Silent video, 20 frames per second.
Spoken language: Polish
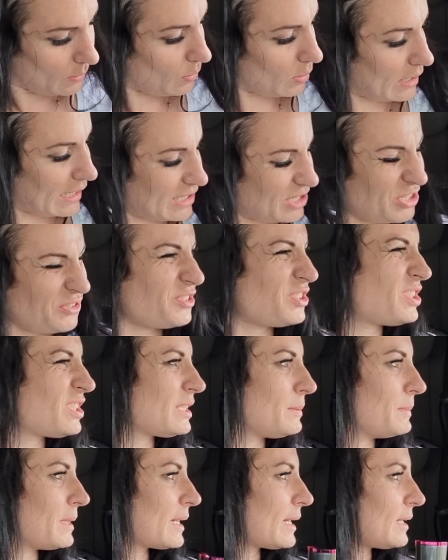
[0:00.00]
Pokażę
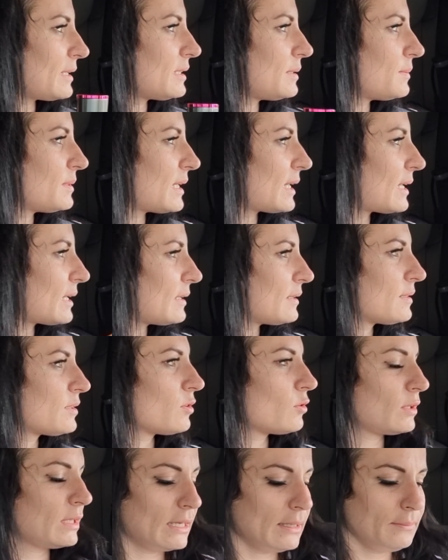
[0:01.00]
wszystkim, jaka jestem
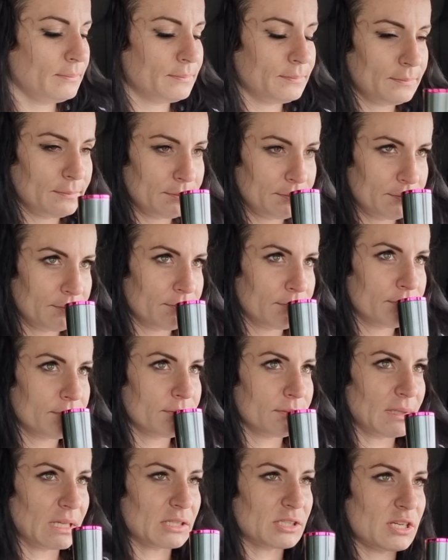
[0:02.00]
zakręcona.
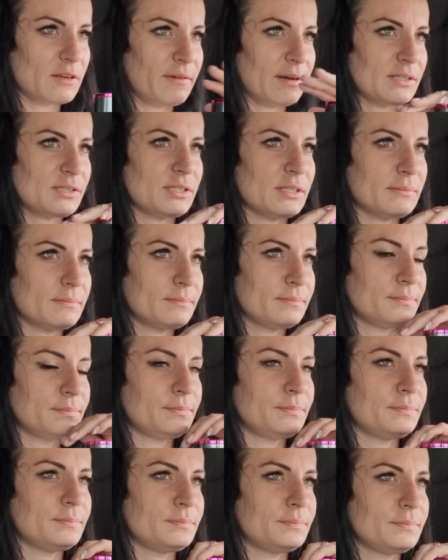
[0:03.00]
Nagrzewa się.
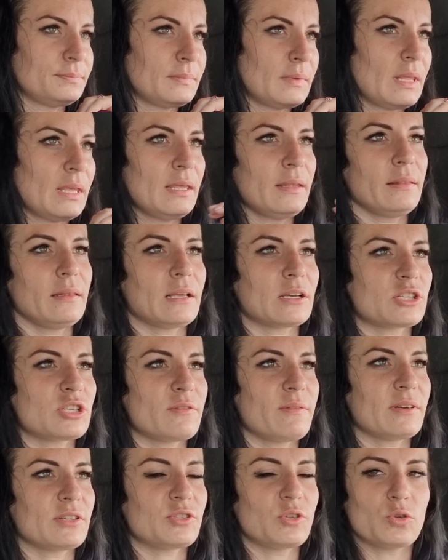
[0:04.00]

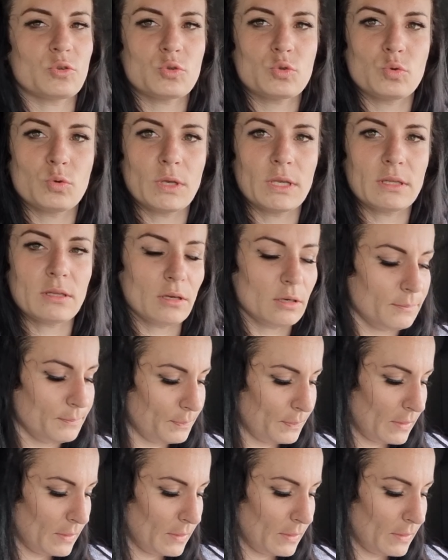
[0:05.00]
Nagrzewa się, już czuję to.